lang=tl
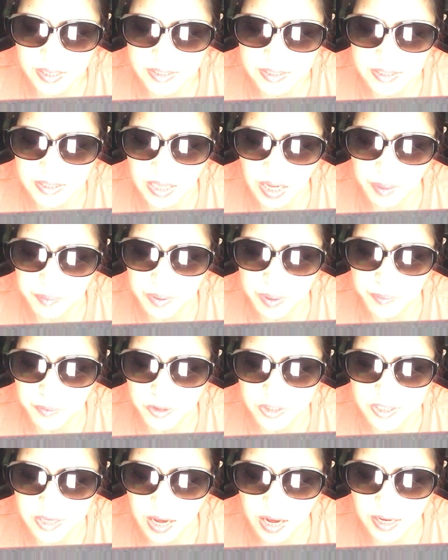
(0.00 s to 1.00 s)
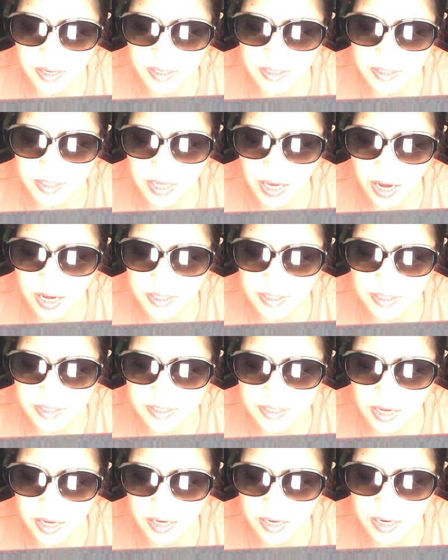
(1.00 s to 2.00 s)
Sinabi po sa akin ni Ate
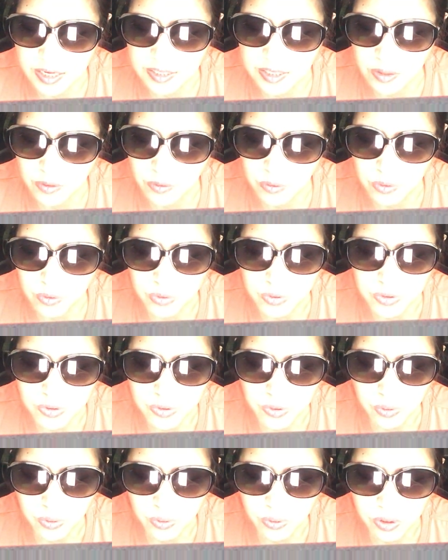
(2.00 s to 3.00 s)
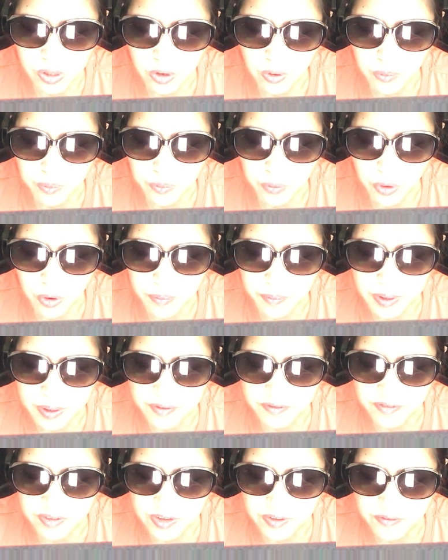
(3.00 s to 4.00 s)
Sara na kung gusto ko raw po
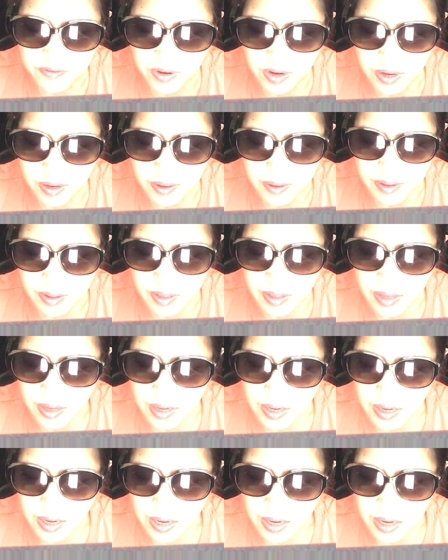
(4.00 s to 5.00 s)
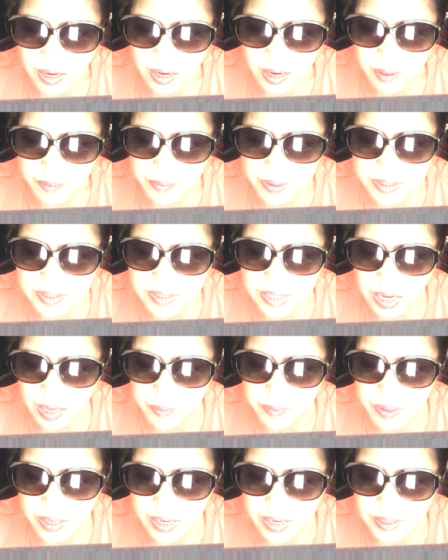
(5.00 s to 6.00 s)
magviva.
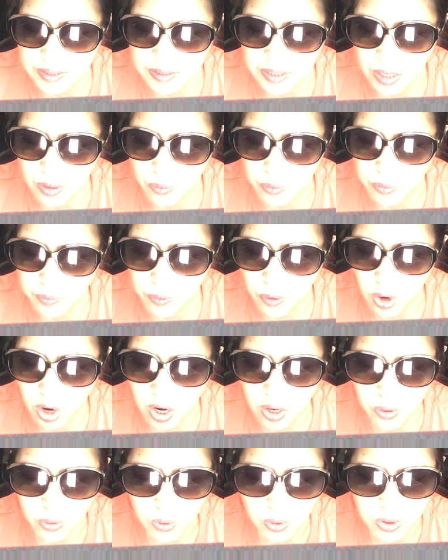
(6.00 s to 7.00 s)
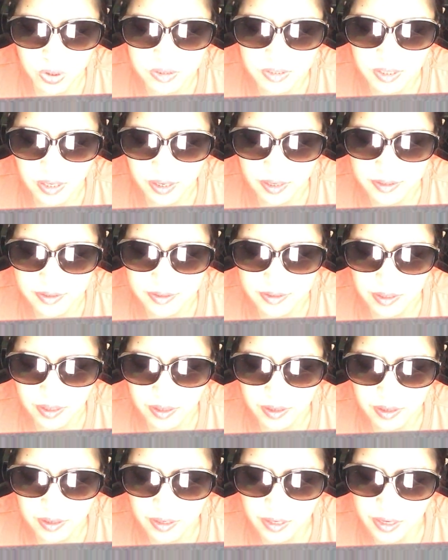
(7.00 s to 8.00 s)
Magsabi lang daw po ako sa
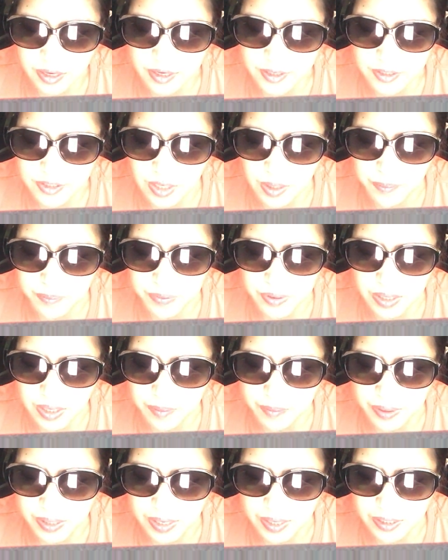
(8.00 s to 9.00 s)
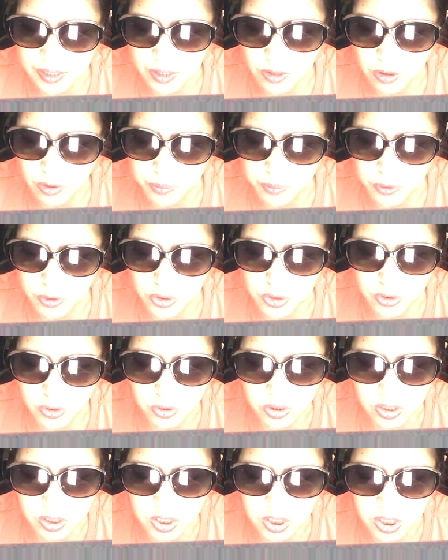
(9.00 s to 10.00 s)
kanya. Siyempre, malaking
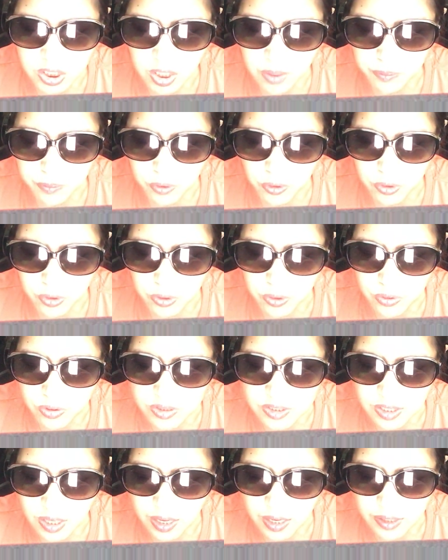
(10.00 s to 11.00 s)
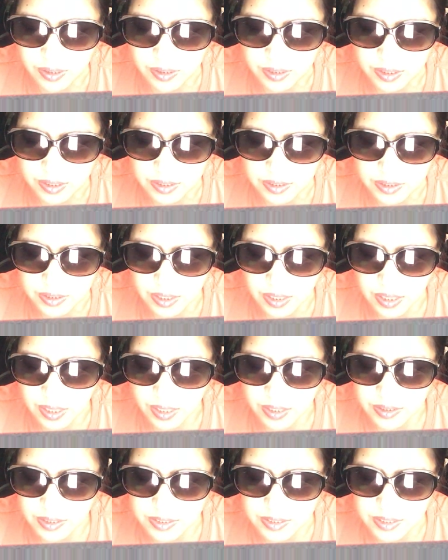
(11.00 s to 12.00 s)
opportunity na po yun sa akin
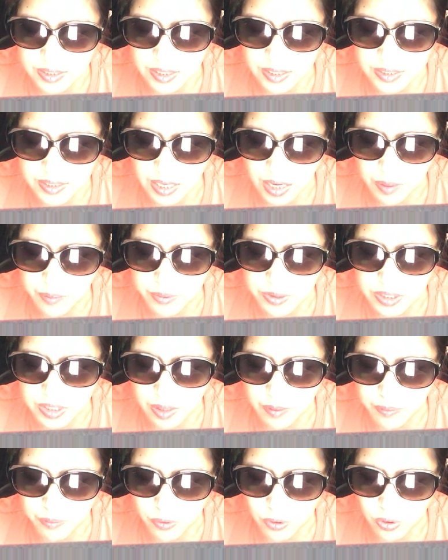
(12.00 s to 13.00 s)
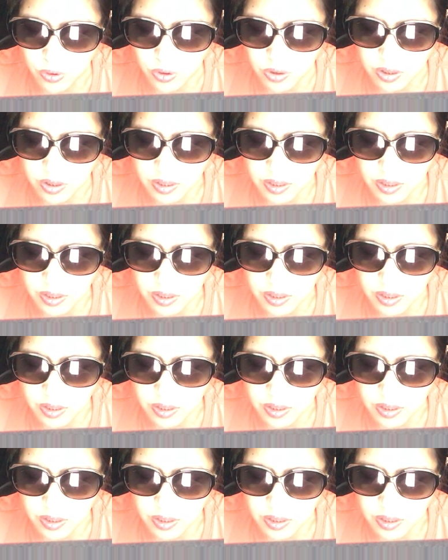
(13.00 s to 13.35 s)
na sinasabi niya po